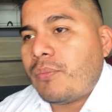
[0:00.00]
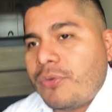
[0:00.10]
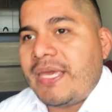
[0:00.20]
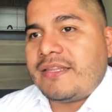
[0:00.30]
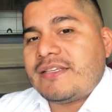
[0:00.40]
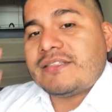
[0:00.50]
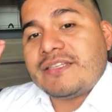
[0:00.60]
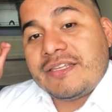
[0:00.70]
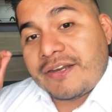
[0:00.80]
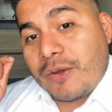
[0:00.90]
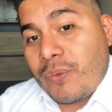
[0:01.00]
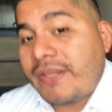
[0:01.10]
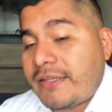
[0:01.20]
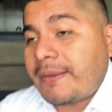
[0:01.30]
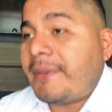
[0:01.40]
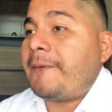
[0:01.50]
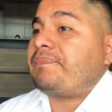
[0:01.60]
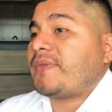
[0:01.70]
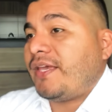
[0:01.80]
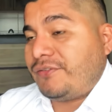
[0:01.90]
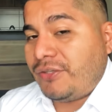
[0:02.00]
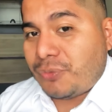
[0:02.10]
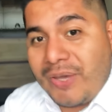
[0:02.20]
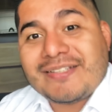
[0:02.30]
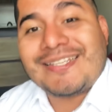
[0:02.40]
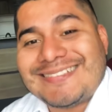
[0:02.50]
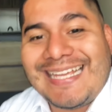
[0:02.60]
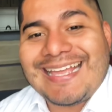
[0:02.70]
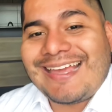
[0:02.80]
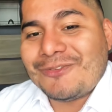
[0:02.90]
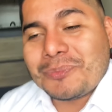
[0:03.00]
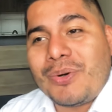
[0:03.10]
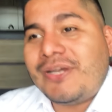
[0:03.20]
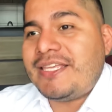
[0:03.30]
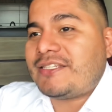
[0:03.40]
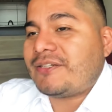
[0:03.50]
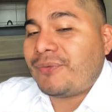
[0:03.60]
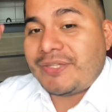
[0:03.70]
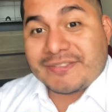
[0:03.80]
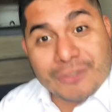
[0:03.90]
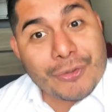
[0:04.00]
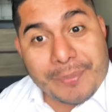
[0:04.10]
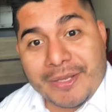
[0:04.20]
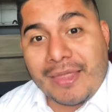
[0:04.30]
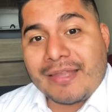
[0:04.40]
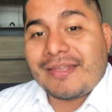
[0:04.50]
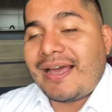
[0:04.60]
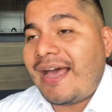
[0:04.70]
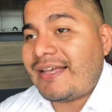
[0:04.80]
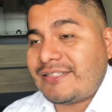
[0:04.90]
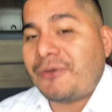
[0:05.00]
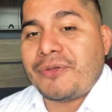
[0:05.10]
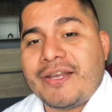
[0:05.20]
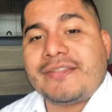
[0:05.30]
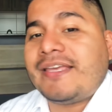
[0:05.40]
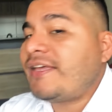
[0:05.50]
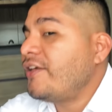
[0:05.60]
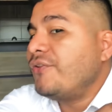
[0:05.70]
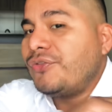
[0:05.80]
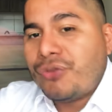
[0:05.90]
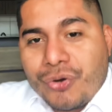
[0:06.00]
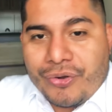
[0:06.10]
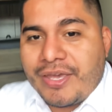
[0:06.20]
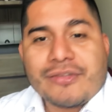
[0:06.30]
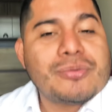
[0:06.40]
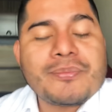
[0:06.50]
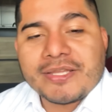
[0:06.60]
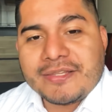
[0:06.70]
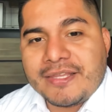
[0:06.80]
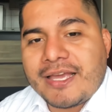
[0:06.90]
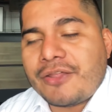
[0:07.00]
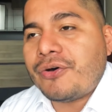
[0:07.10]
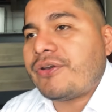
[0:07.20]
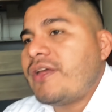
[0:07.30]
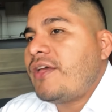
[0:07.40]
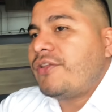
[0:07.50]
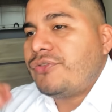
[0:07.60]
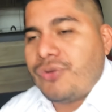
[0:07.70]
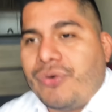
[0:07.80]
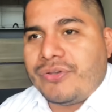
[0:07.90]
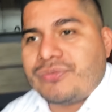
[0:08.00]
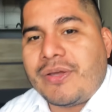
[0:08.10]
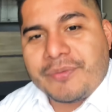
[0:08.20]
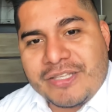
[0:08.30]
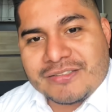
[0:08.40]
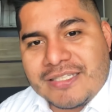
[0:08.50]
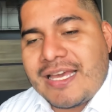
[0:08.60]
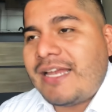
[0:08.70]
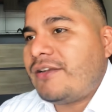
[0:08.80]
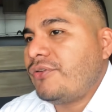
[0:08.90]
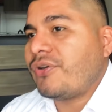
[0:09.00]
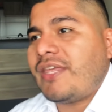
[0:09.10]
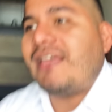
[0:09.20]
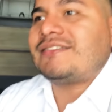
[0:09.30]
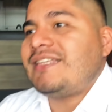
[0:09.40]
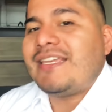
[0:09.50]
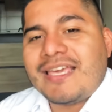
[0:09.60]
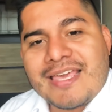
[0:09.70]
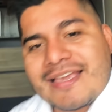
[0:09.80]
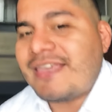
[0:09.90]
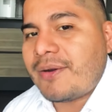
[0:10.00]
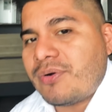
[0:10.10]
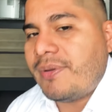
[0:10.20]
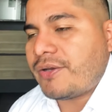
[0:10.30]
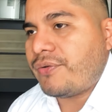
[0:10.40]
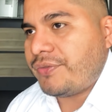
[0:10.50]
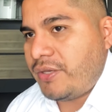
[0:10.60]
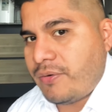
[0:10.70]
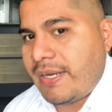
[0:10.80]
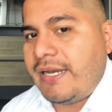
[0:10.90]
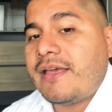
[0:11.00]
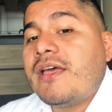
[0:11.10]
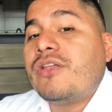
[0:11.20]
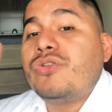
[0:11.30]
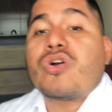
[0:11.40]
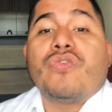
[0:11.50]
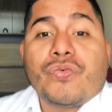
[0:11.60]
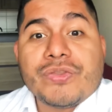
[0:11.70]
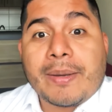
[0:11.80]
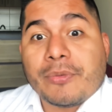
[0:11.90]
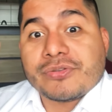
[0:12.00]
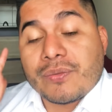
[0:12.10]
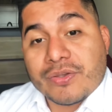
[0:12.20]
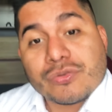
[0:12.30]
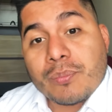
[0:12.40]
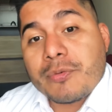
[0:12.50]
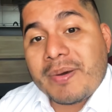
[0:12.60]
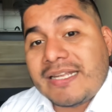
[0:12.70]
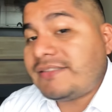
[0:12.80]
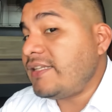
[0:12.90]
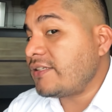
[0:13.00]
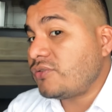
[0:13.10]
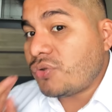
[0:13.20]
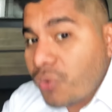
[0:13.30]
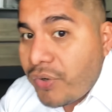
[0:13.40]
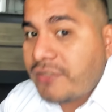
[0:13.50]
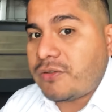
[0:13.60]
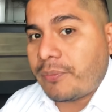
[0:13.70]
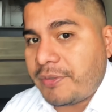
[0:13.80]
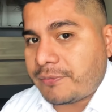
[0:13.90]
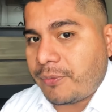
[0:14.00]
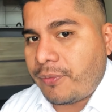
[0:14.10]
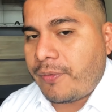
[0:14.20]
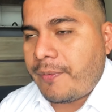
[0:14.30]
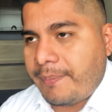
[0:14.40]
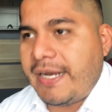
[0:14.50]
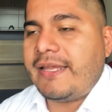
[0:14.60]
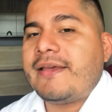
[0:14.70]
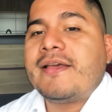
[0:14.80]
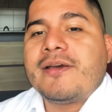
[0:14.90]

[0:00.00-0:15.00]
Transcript: Muy bien, y recuerda también que si tu ex se acerca en un boliche o en estado de ebriedad a saludarte, no es un buen indicador, no es una buena señal, no quiere decir que ya quiera volver contigo, ¿vale? No confundamos, aunque son muy parecidas, no es lo mismo, ¿vale?